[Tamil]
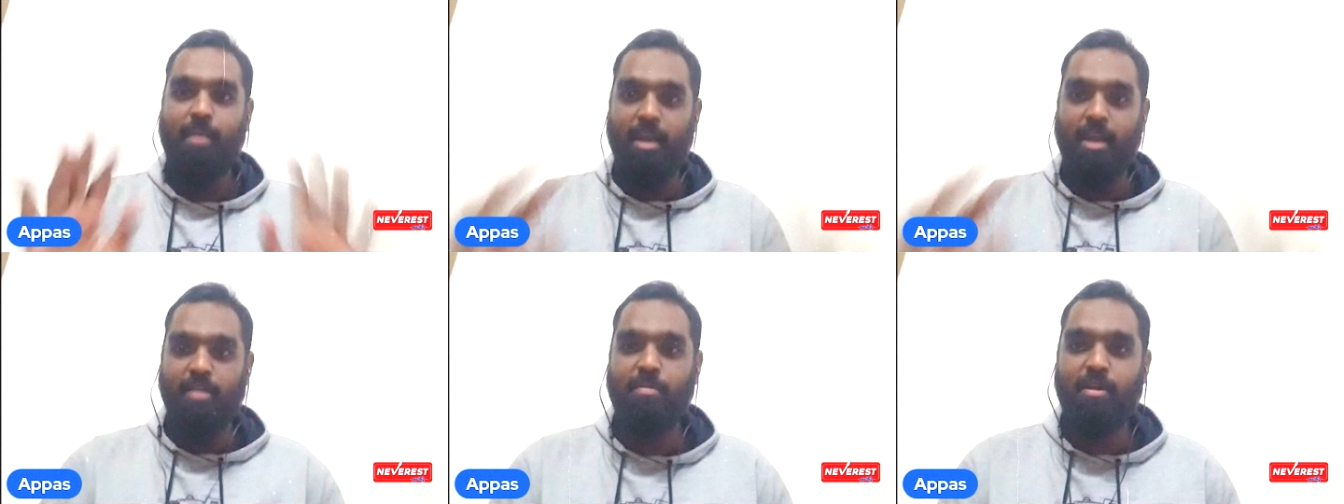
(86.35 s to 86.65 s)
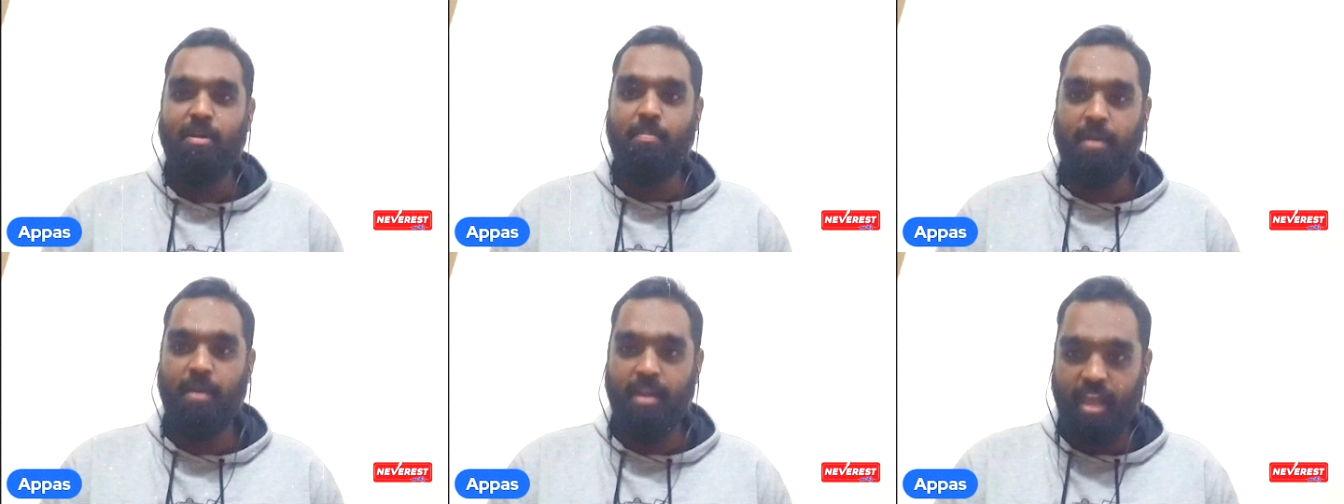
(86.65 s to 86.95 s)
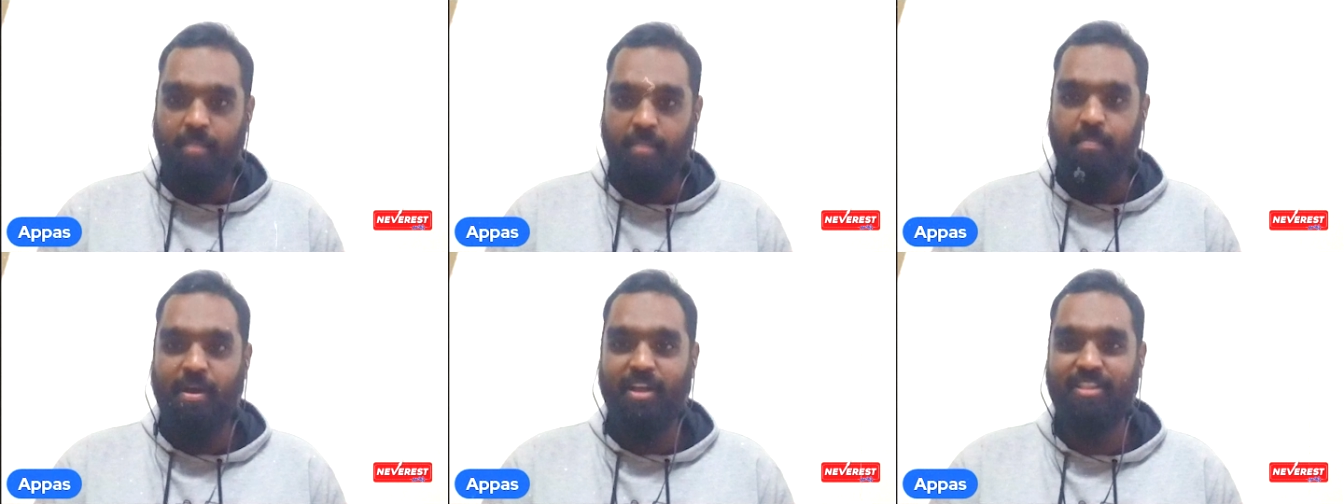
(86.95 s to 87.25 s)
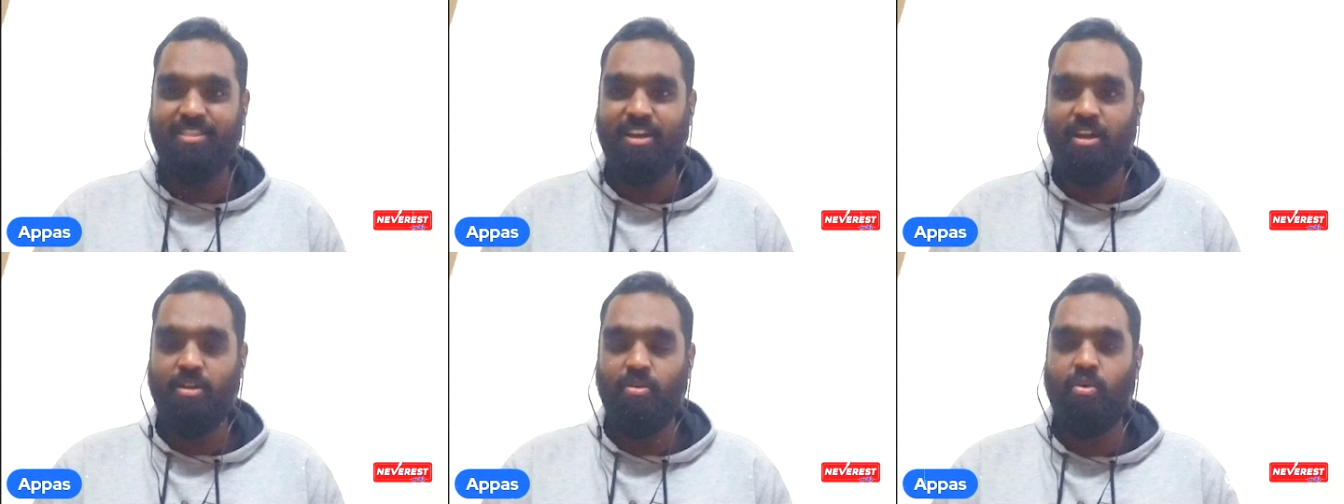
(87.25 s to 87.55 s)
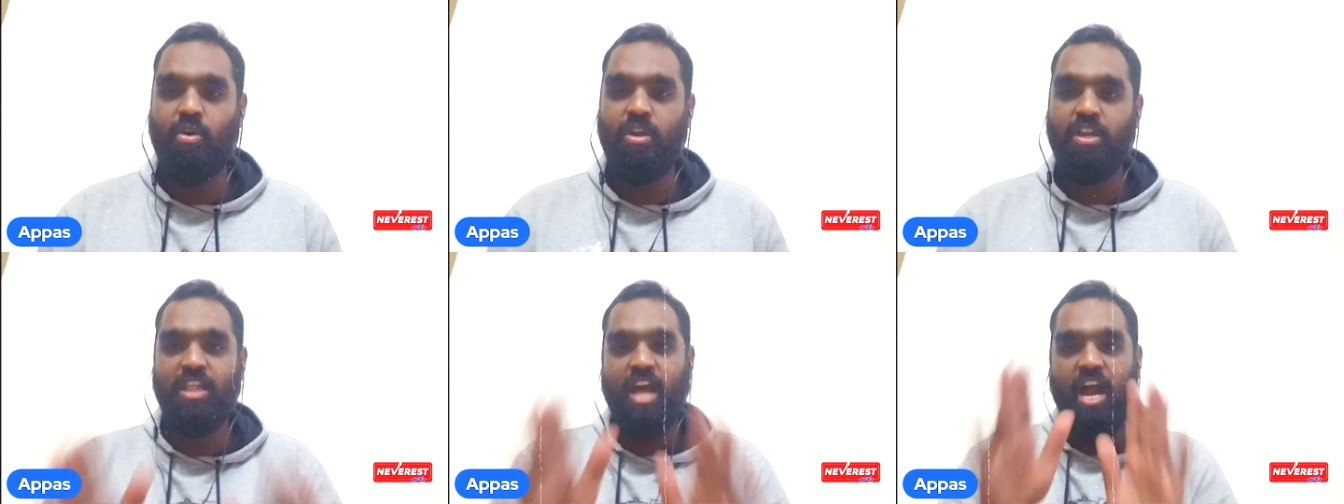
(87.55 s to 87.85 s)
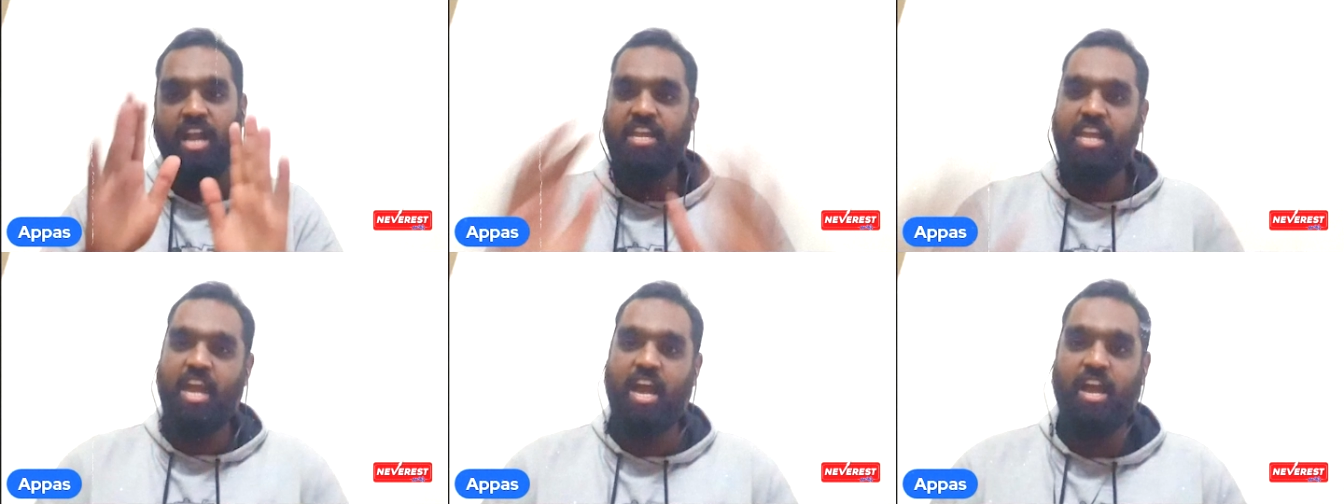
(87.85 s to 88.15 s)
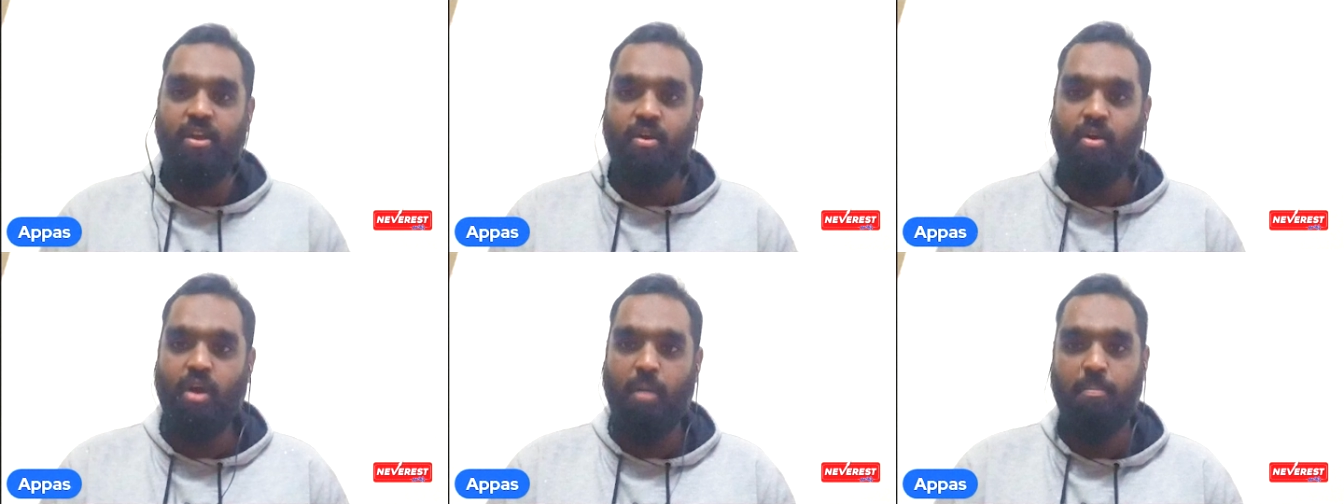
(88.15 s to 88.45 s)
பைபிள் படியே பார்த்தாலும் இது
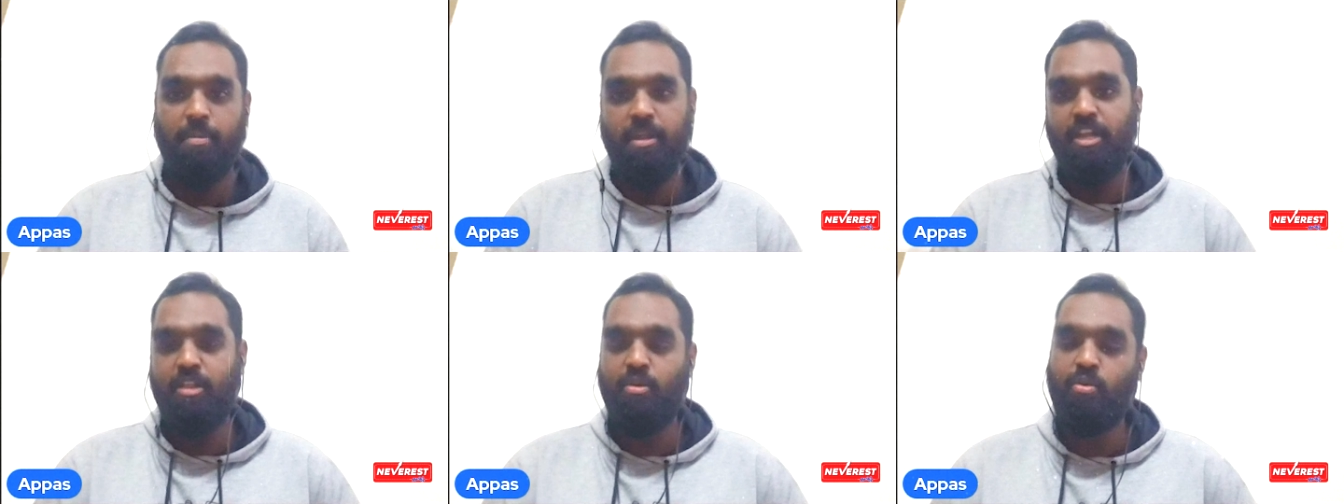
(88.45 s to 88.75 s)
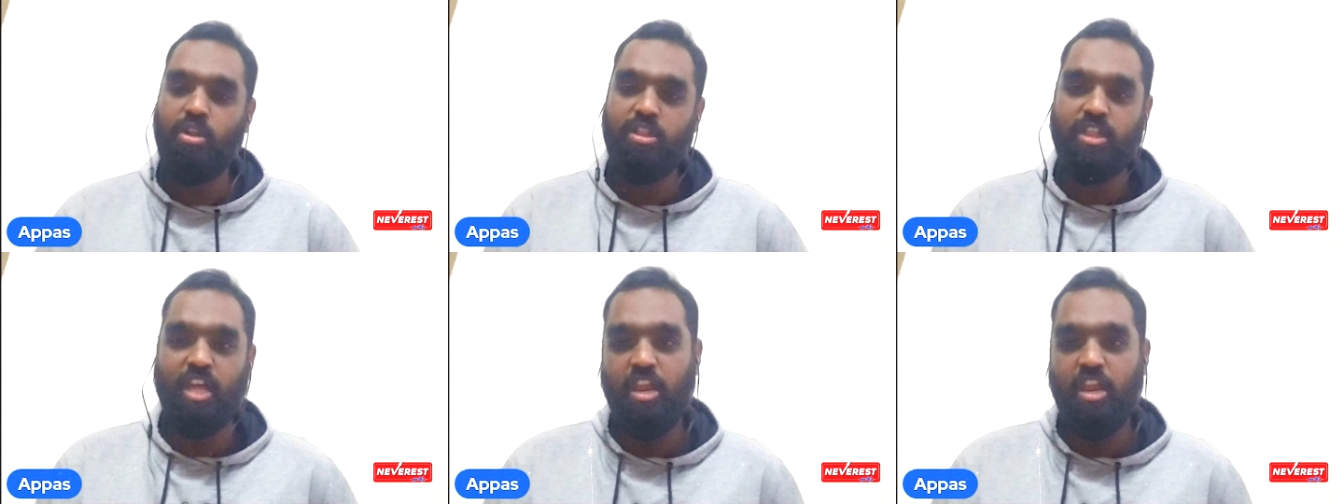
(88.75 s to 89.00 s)
அநியாயம் அப்படிங்கிறது உங்களுக்கு